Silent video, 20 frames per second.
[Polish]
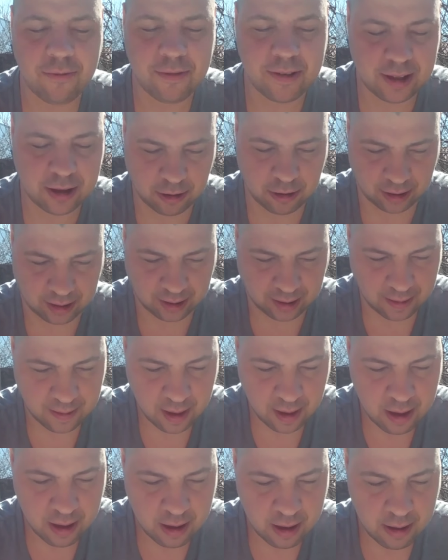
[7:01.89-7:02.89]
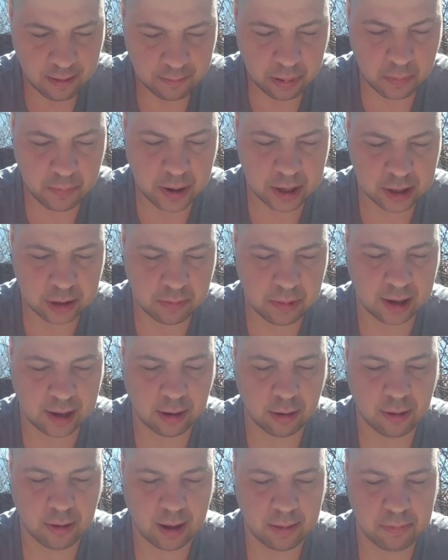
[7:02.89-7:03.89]
tort. Popatrz
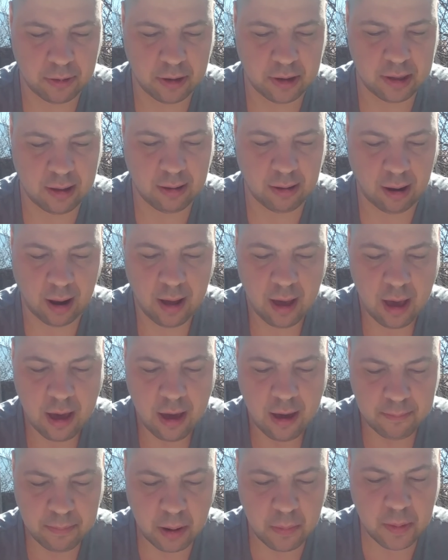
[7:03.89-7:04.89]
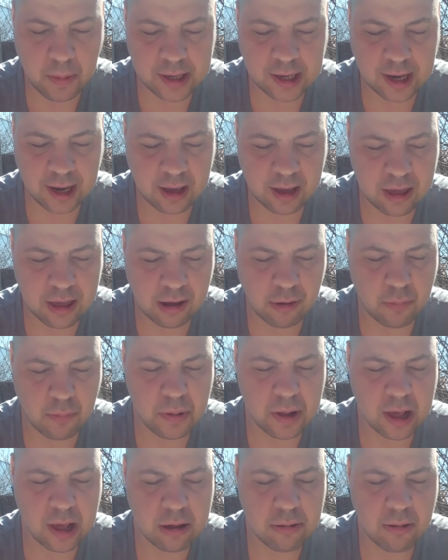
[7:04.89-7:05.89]
Mikołaj, powiedziała, Popatrz, jaki ci
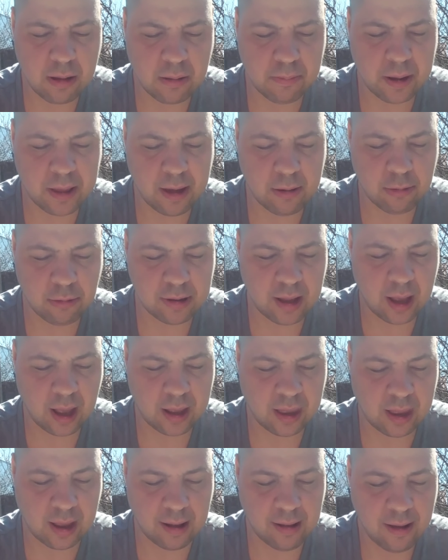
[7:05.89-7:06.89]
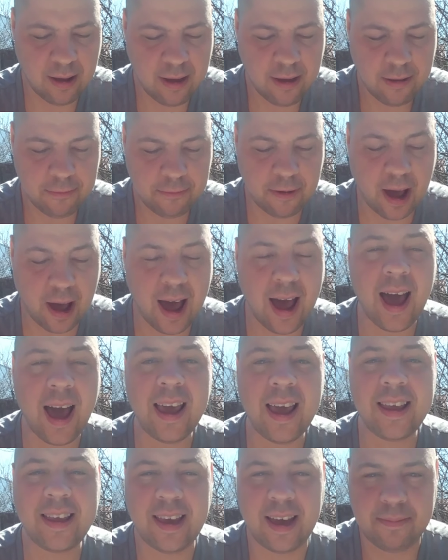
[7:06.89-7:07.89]
kupiliśmy wspaniały deser.
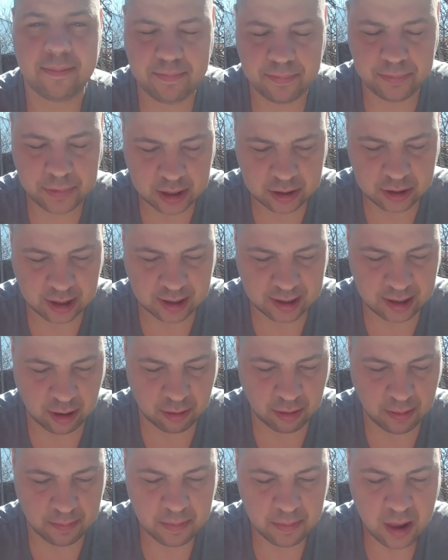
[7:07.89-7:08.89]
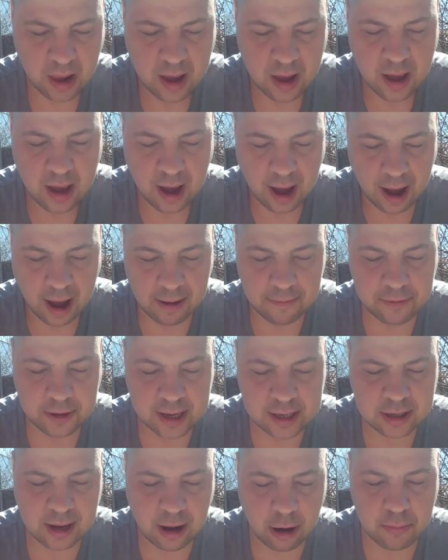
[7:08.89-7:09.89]
Fajnie! krzyknąłem. A
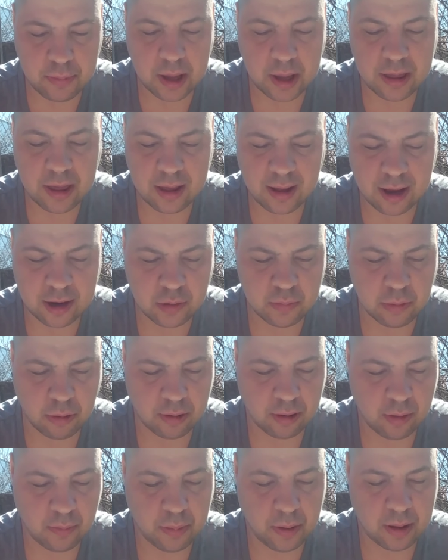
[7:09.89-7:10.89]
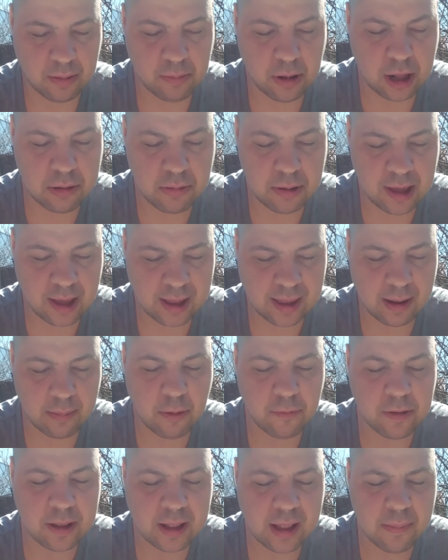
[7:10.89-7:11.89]
wiesz, na obiedzie też było super. Mieliśmy
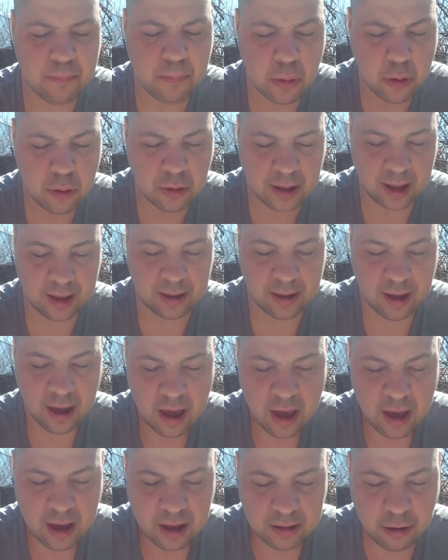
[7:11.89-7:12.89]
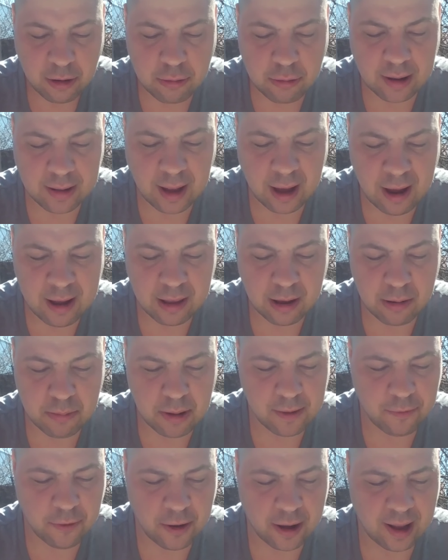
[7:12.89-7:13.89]
niesamowity budyń. Dokładałem sobie
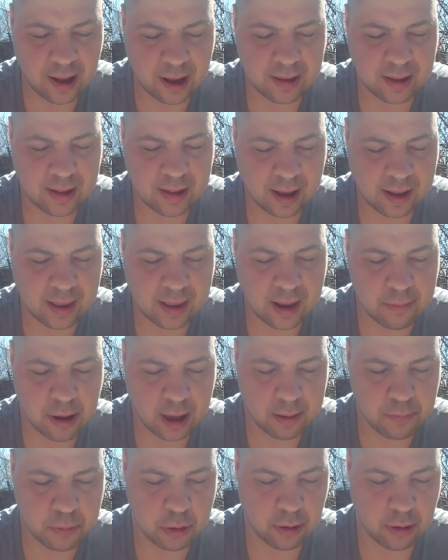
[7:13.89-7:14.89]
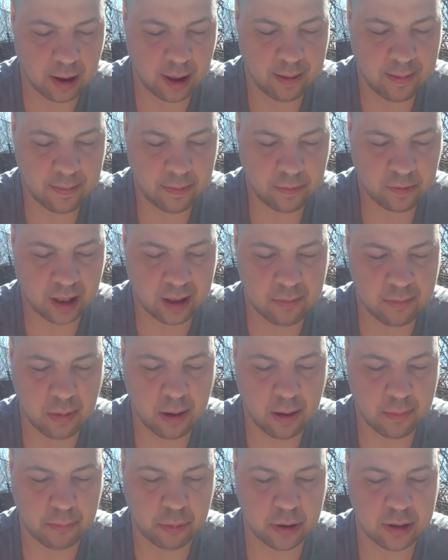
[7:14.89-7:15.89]
dwa razy, tak samo jak pióre. Wtedy
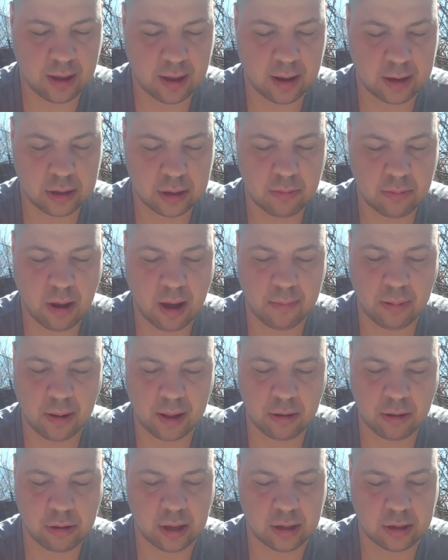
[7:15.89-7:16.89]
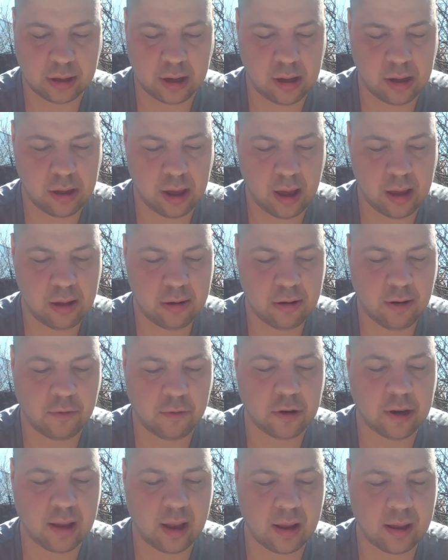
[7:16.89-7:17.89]
mama powiedziała, że miała bardzo ciężki dzień, że
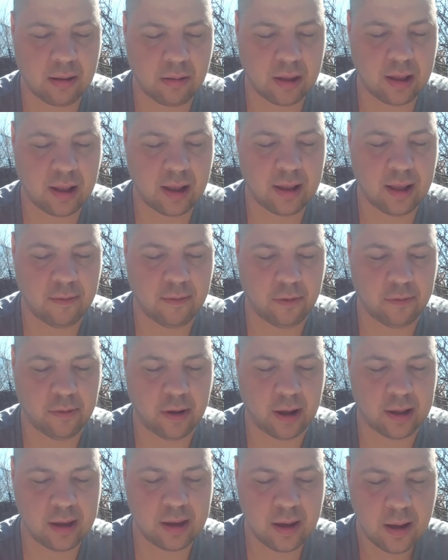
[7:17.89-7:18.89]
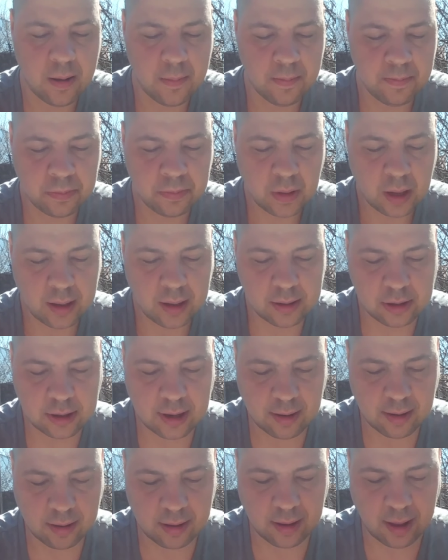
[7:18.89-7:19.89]
wszyscy są zdenerwowani, że
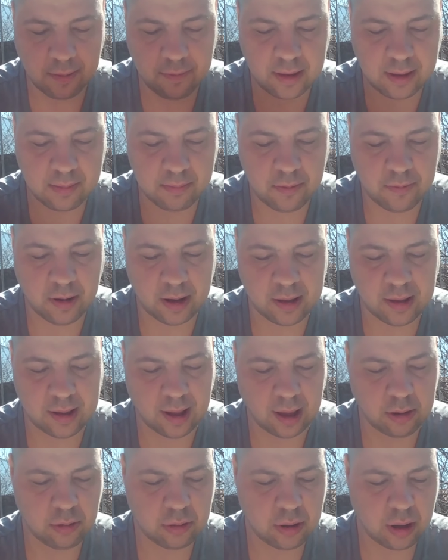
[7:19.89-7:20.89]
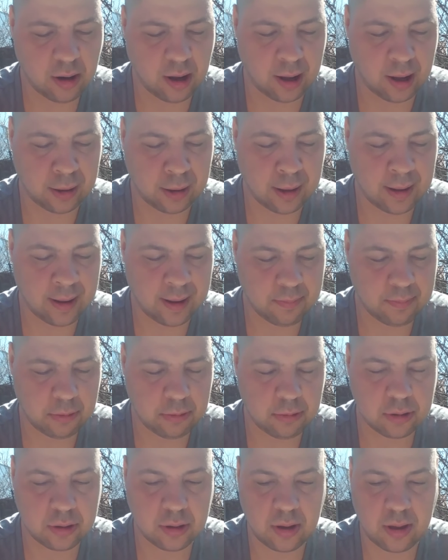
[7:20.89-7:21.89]
zostawi zmywanie na jutro, a teraz
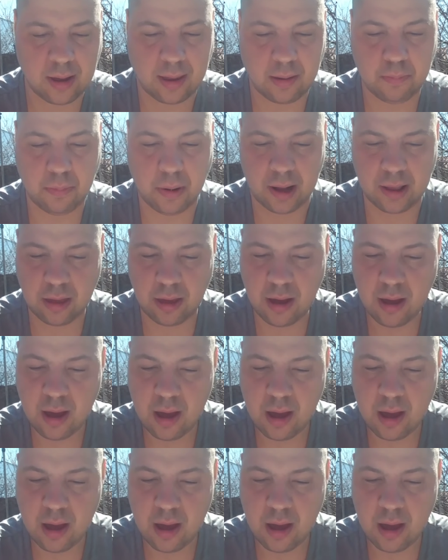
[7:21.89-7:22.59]
położy się spać.